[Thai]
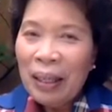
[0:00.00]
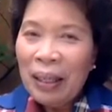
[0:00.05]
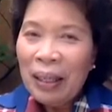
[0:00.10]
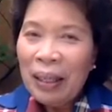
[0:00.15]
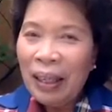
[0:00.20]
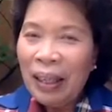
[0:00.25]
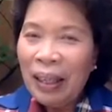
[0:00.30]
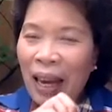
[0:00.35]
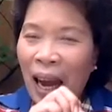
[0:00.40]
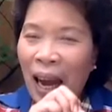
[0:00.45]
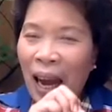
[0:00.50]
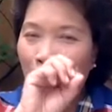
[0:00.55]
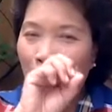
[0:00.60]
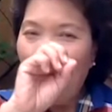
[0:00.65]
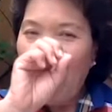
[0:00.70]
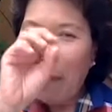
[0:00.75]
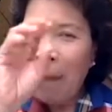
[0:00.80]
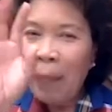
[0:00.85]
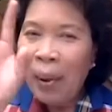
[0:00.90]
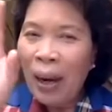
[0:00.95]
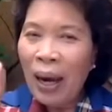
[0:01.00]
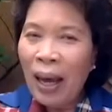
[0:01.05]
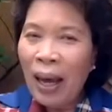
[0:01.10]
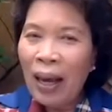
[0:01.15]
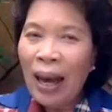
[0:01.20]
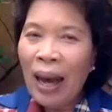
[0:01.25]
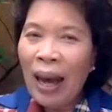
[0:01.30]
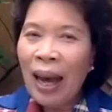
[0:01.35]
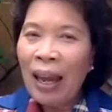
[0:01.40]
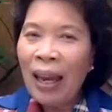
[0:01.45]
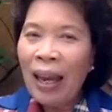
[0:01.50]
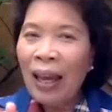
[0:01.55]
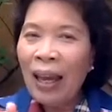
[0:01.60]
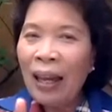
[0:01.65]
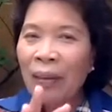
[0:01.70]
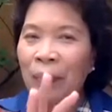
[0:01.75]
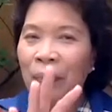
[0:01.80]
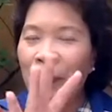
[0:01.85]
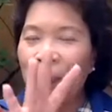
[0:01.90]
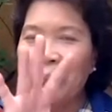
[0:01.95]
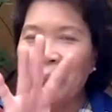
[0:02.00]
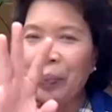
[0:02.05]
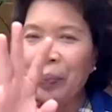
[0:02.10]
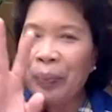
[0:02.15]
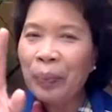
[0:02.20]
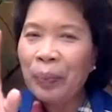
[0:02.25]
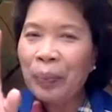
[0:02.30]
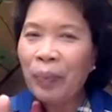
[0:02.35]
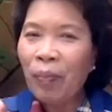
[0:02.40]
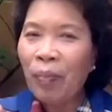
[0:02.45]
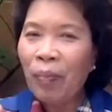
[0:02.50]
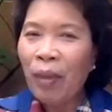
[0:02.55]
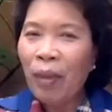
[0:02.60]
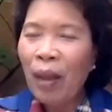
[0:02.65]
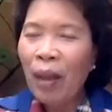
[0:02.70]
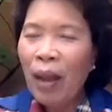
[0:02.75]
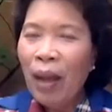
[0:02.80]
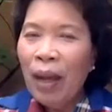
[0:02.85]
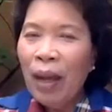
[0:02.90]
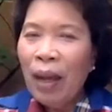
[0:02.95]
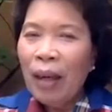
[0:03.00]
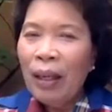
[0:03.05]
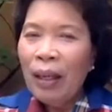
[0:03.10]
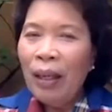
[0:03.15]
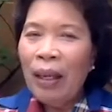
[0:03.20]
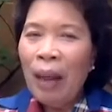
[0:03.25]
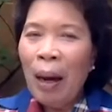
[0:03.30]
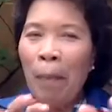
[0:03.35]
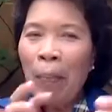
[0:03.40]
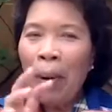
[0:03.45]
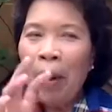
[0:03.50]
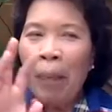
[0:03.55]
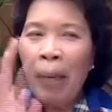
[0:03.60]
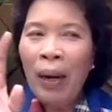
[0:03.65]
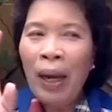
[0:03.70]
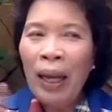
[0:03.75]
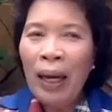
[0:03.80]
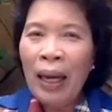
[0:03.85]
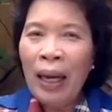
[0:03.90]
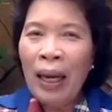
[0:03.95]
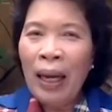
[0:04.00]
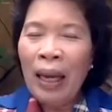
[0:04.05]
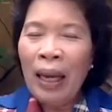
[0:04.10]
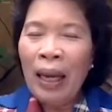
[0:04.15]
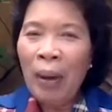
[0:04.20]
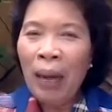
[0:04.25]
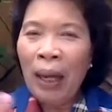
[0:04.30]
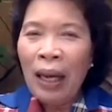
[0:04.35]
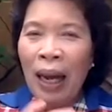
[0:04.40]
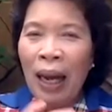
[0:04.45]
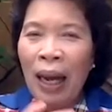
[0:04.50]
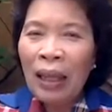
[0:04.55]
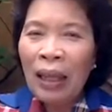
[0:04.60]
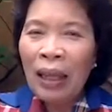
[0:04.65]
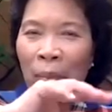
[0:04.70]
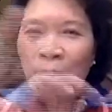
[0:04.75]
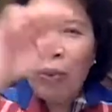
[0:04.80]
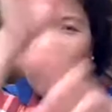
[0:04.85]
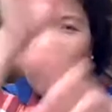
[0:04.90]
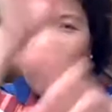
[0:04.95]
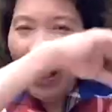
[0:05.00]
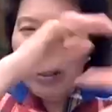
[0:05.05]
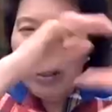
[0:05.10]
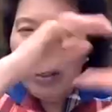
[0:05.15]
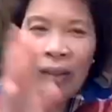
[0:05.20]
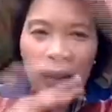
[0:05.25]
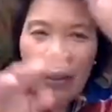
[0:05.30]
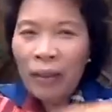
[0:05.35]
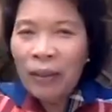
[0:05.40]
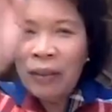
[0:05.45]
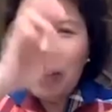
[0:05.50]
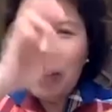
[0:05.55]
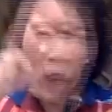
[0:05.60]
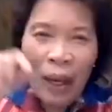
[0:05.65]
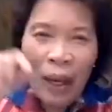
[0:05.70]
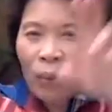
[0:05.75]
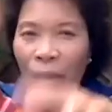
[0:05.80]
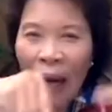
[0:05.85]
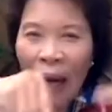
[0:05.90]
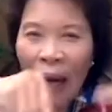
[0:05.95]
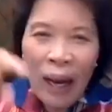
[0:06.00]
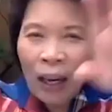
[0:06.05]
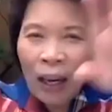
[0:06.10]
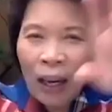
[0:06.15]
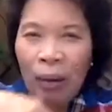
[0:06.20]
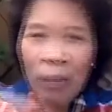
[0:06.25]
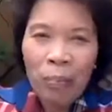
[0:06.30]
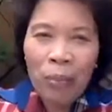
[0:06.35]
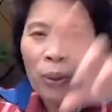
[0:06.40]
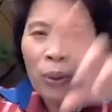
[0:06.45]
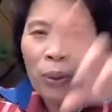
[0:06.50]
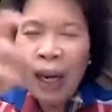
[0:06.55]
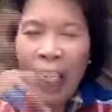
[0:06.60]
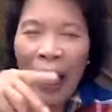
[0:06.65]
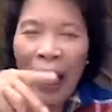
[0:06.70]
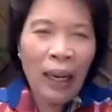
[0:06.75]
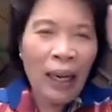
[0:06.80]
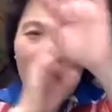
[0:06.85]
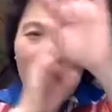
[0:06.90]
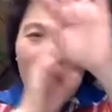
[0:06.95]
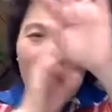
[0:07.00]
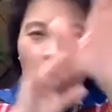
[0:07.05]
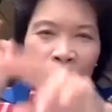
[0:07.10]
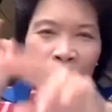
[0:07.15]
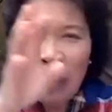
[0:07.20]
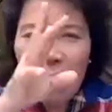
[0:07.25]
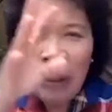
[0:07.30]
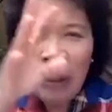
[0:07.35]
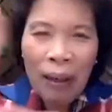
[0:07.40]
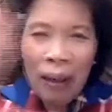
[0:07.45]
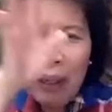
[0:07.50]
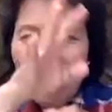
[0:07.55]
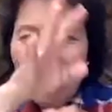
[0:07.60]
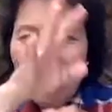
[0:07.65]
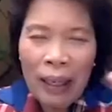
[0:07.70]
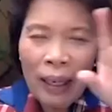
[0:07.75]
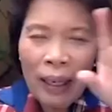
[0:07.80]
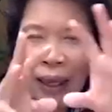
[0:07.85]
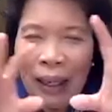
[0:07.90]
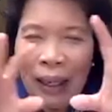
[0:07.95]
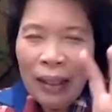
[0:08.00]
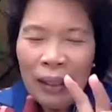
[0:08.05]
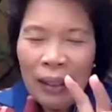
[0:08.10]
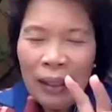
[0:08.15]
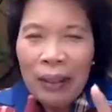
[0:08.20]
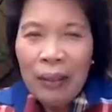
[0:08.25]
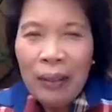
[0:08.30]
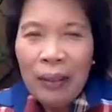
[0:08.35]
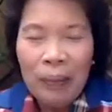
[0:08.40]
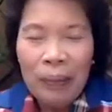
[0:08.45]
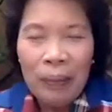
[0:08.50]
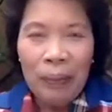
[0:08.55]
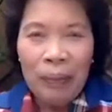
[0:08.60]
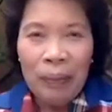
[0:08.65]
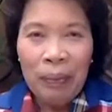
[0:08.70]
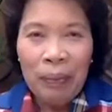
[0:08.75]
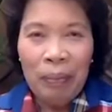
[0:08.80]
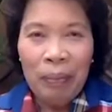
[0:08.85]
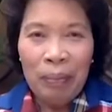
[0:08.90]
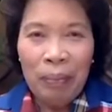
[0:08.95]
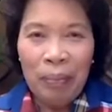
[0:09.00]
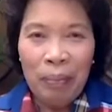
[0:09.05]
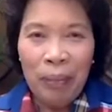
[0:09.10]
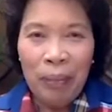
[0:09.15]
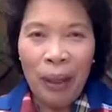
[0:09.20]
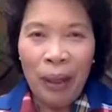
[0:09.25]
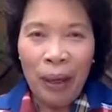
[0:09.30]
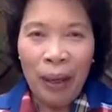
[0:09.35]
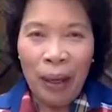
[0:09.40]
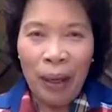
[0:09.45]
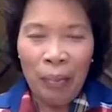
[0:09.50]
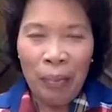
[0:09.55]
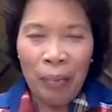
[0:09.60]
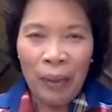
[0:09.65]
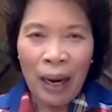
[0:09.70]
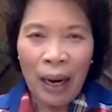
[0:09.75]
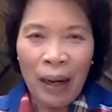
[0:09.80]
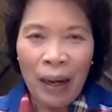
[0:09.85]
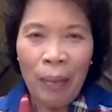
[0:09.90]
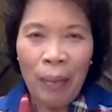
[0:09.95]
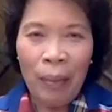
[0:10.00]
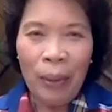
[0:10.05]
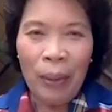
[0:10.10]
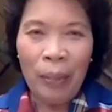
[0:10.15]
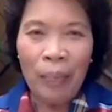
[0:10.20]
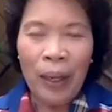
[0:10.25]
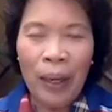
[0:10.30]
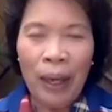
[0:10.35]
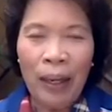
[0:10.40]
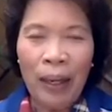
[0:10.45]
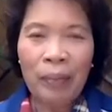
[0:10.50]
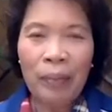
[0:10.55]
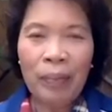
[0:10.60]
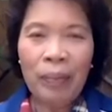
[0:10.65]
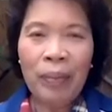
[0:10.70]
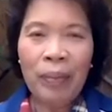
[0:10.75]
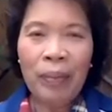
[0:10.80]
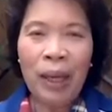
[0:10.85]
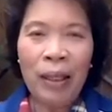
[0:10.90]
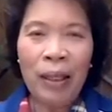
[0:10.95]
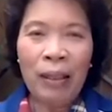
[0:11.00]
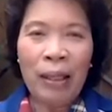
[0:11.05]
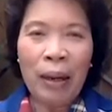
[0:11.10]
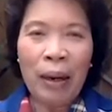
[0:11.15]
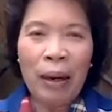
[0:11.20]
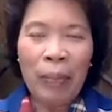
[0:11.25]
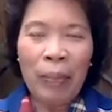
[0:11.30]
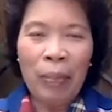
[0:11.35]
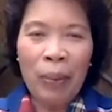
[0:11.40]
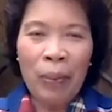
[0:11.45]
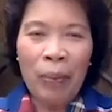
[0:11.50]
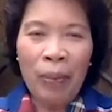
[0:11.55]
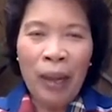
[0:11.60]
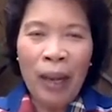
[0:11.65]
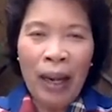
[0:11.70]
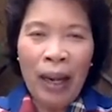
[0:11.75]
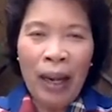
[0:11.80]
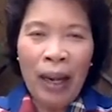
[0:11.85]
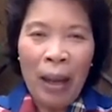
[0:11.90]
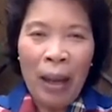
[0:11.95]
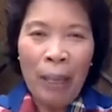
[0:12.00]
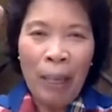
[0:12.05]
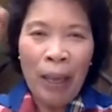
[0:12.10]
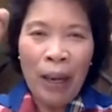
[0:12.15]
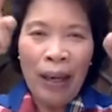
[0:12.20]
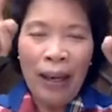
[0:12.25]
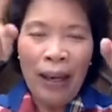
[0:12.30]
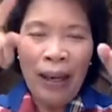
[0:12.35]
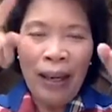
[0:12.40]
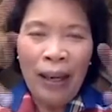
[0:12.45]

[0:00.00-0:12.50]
เกิดการปรับพลังงานละเกิดการปรับพลังงานให้พลังงานที่มันวิ่งซ้ายขวาบนล่างอะไร ไม่รู้เรื่องเลยเนี่ย มันเริ่มจัดระบบละมันเริ่มจัดระบบเนี่ย กลายเป็น